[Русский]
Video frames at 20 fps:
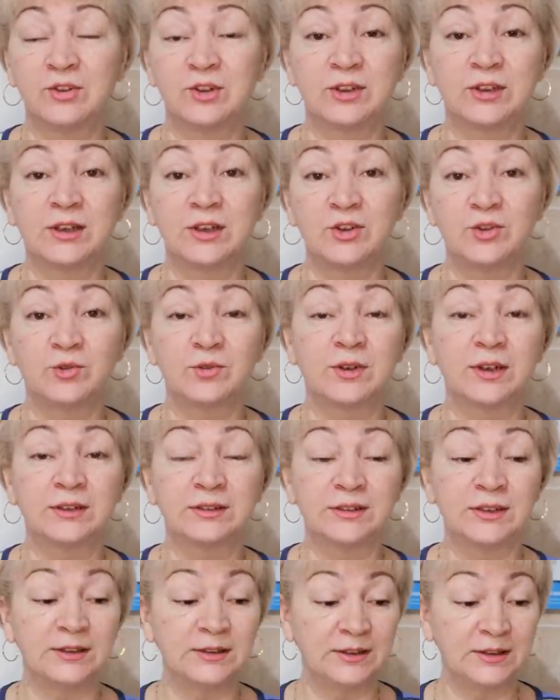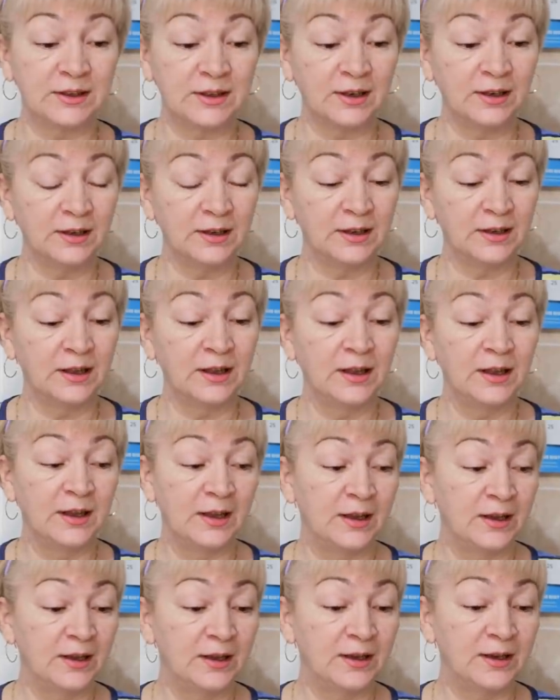Вчера еще как-то отдыхала,
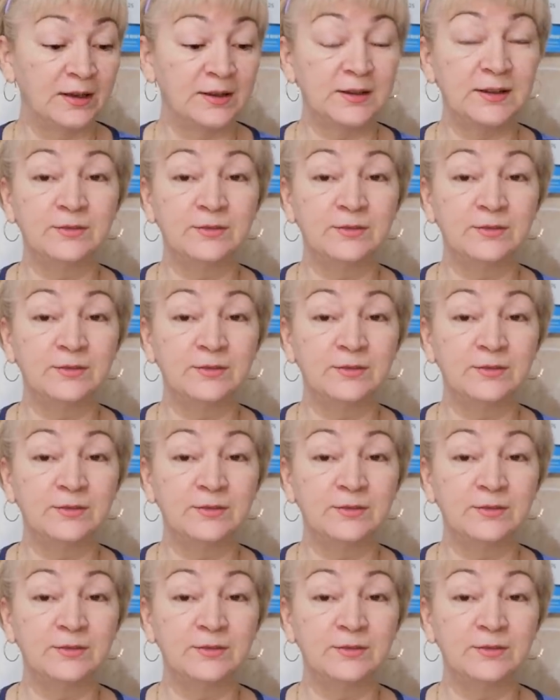а